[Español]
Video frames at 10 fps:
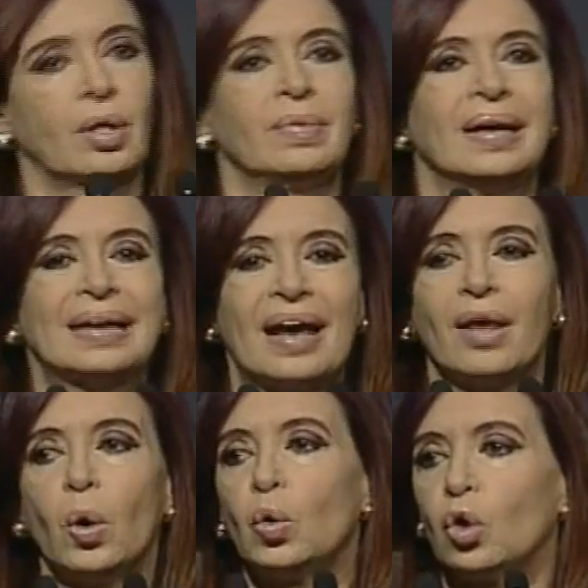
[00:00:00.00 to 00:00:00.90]
también
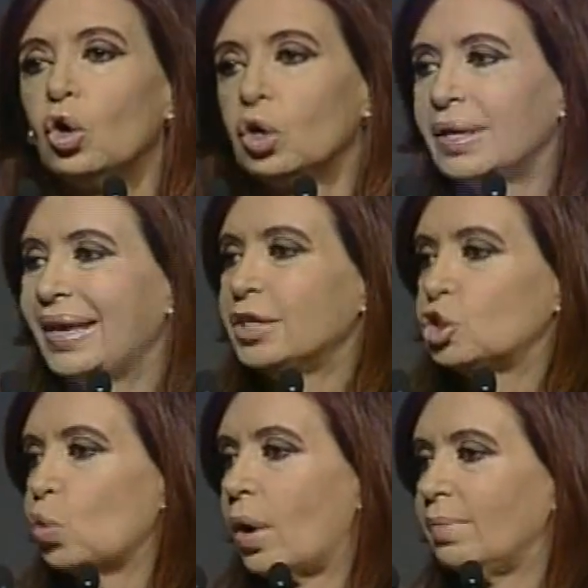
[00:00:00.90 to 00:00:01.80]
cada uno en
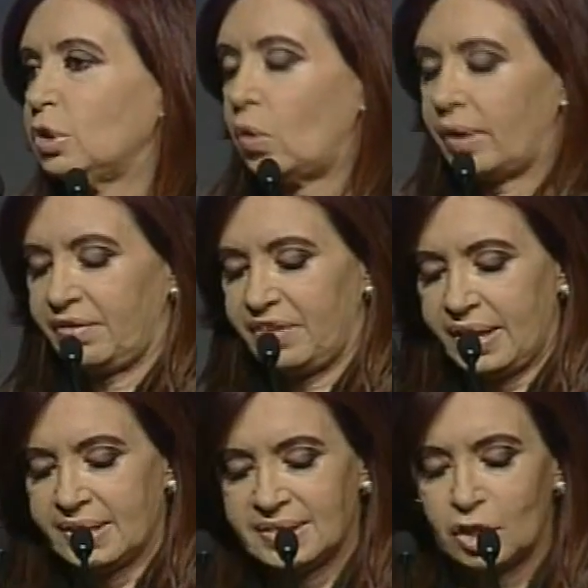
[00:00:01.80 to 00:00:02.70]
su ámbito de
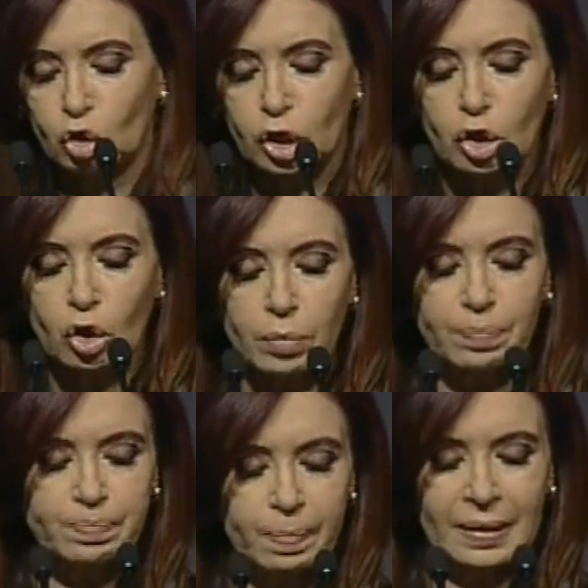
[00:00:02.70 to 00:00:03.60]
referencia. Yo quiero
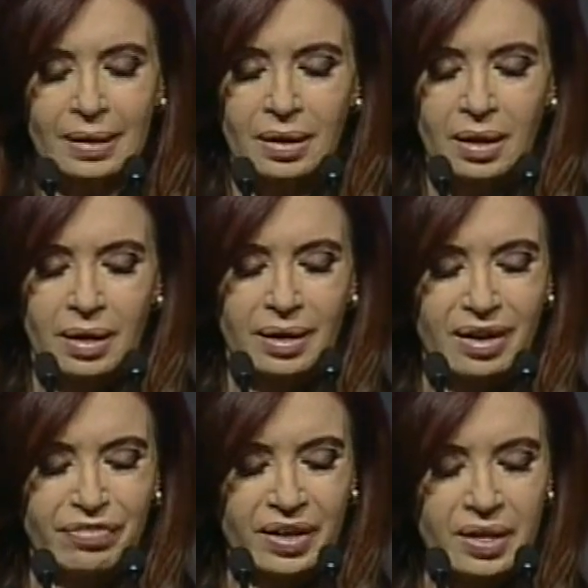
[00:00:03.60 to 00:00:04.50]

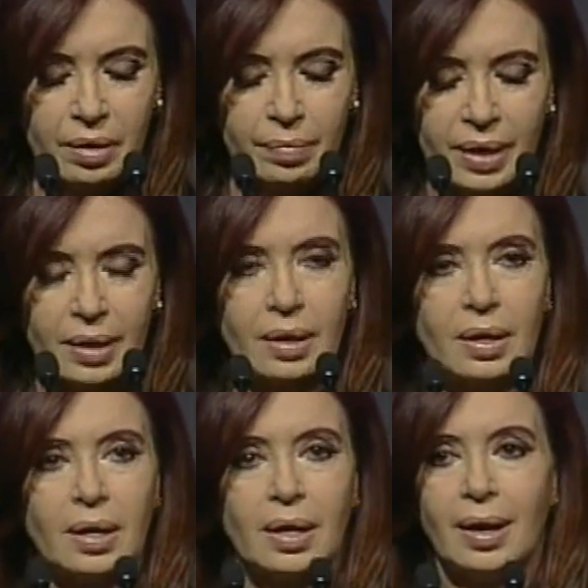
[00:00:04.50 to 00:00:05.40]
referirme
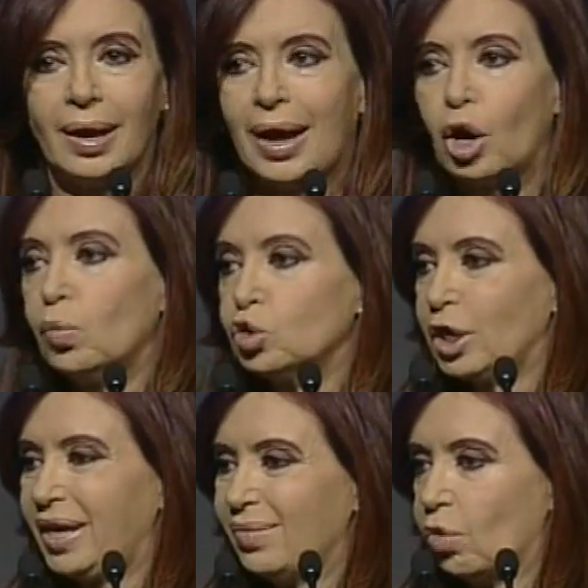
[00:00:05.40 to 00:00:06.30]
a cómo
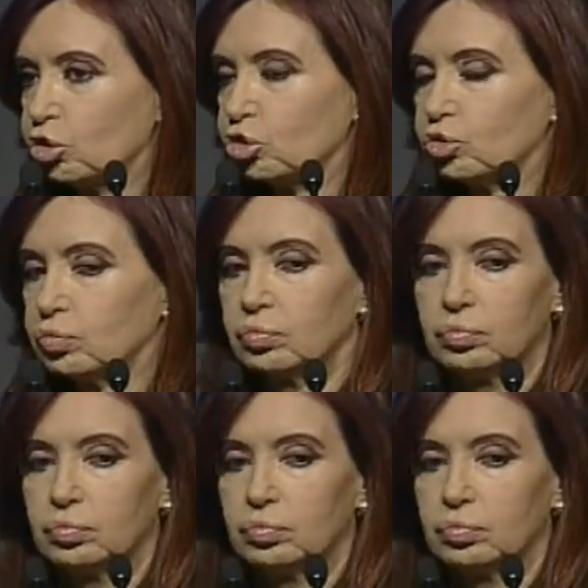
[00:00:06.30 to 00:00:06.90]
seguimos,